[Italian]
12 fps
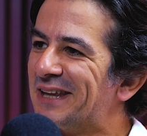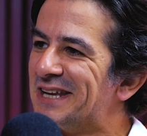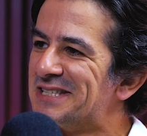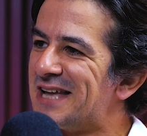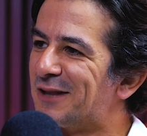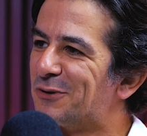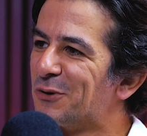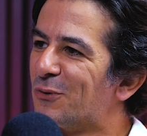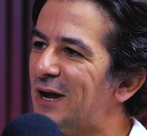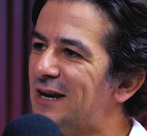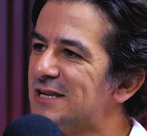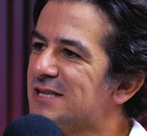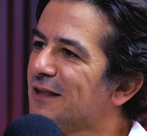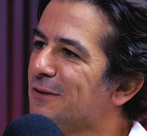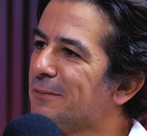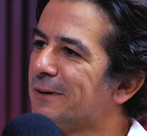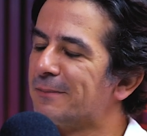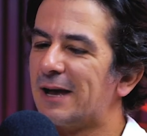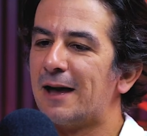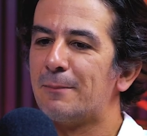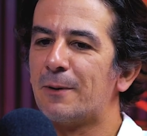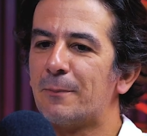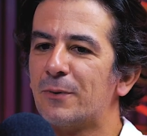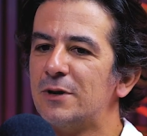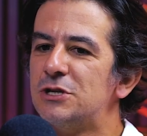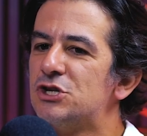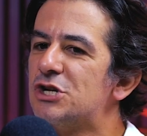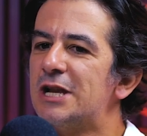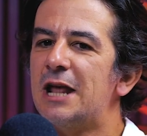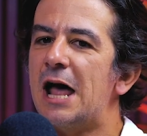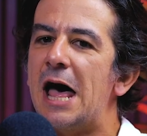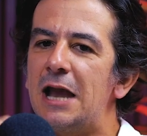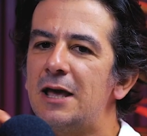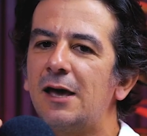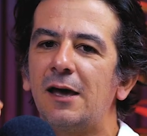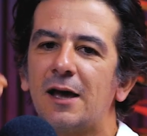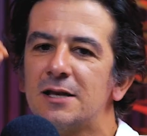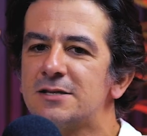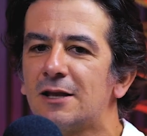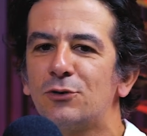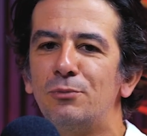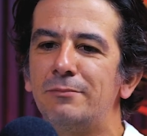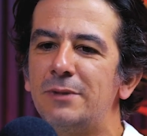esatto. Quello è stato per me proprio in generale, è stato un